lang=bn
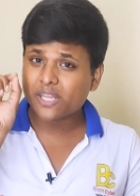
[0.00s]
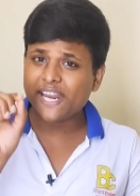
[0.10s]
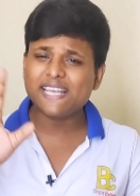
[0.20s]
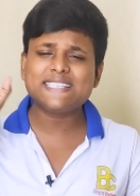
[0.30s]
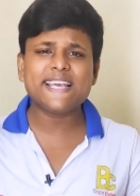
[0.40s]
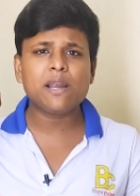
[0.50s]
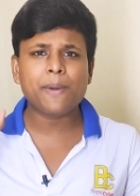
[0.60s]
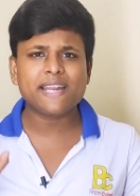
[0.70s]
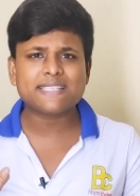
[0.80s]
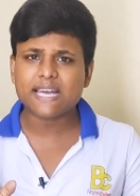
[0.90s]
এনএসডিএল
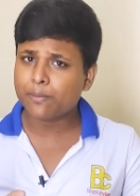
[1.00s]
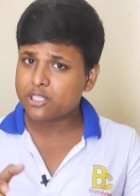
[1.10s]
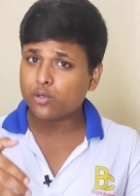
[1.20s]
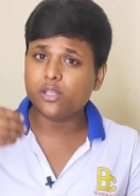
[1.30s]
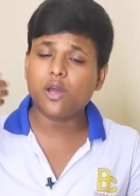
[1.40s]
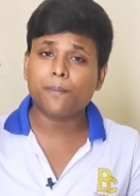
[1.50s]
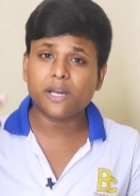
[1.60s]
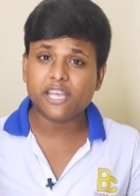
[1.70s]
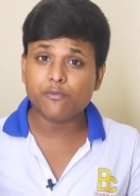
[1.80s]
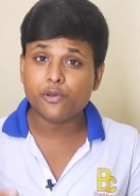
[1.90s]
প্যানেজ সার্ভিসও কিন্তু
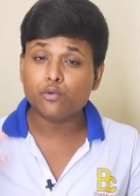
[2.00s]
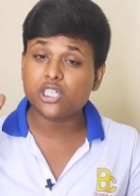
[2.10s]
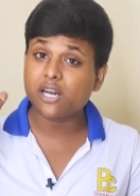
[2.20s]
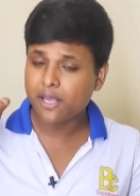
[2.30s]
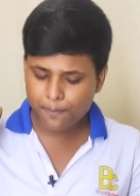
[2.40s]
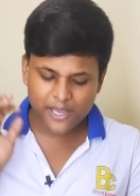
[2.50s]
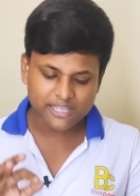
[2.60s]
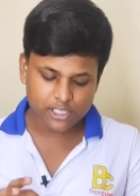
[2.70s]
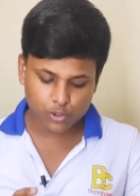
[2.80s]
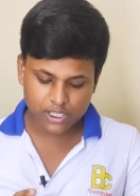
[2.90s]
আপনারা ইন ফিউচার
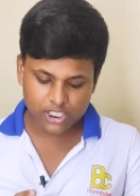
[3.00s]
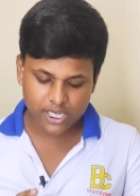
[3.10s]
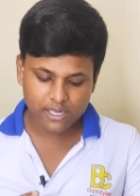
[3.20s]
পেতে চলেছেন